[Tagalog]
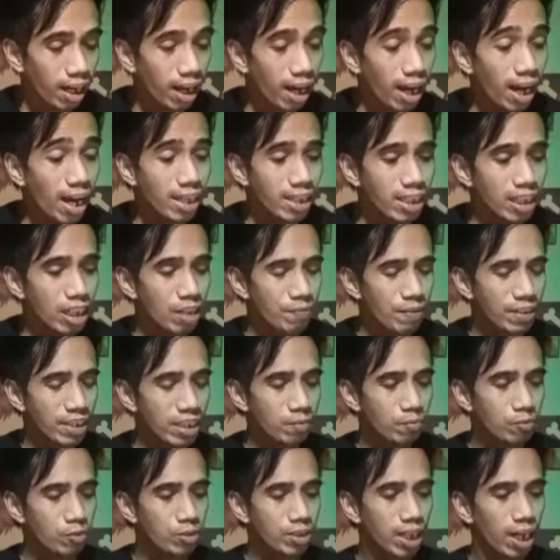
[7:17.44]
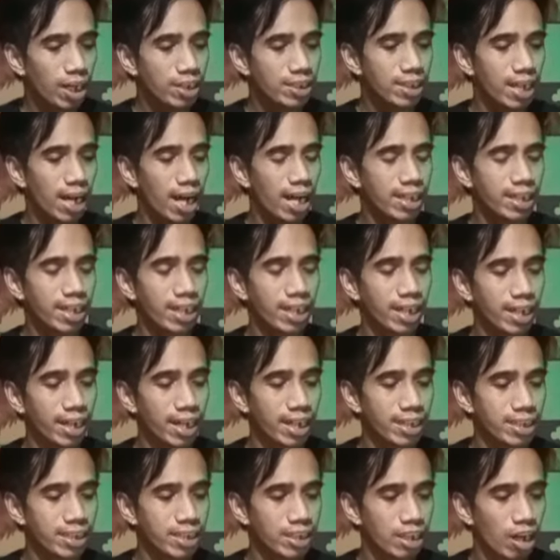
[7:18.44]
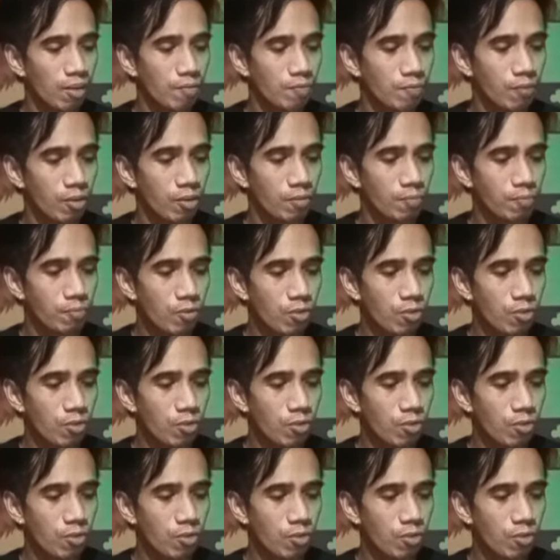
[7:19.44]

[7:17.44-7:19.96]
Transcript: At lipat na po tayo sa ating race number